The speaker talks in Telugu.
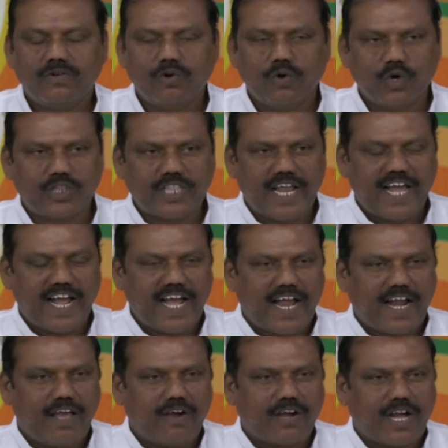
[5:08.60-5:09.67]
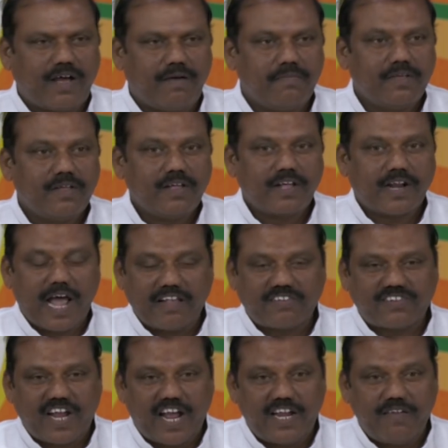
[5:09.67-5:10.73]
నువ్వు తెలంగాణ యొక్క
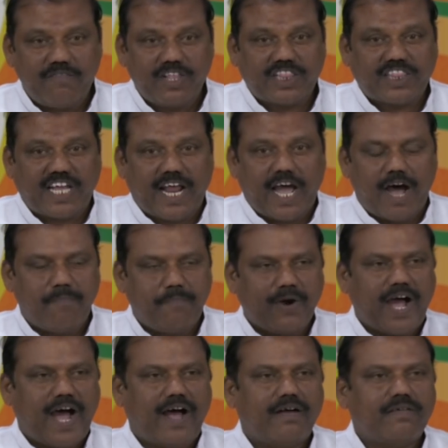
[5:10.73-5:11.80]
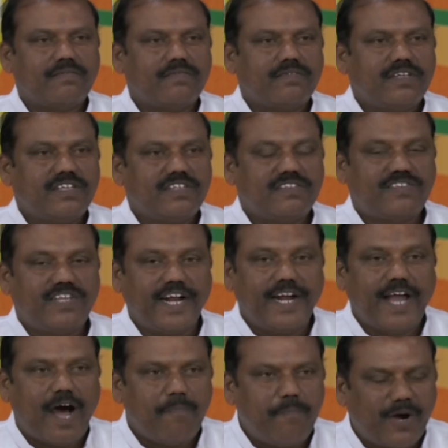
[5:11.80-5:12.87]
రాష్ట్రాన్ని విత్తన హబ్బుగా
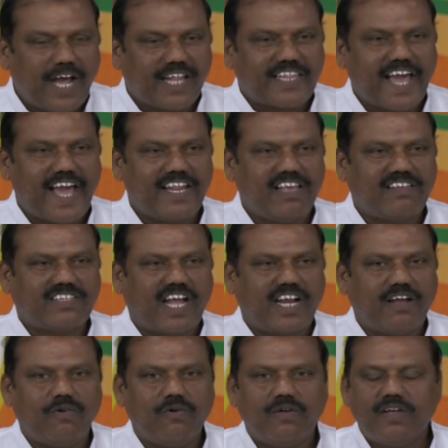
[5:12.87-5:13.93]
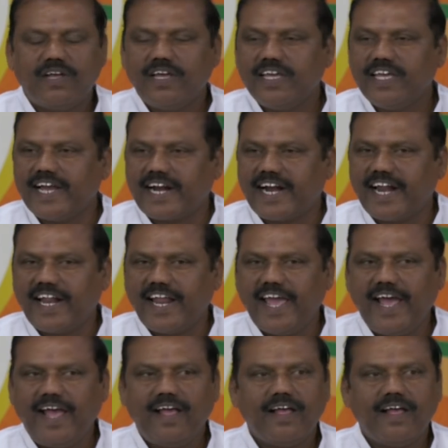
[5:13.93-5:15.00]
సీడ్ హబ్బుగా తయారు చేస్తాన్నావు ఎక్కడనే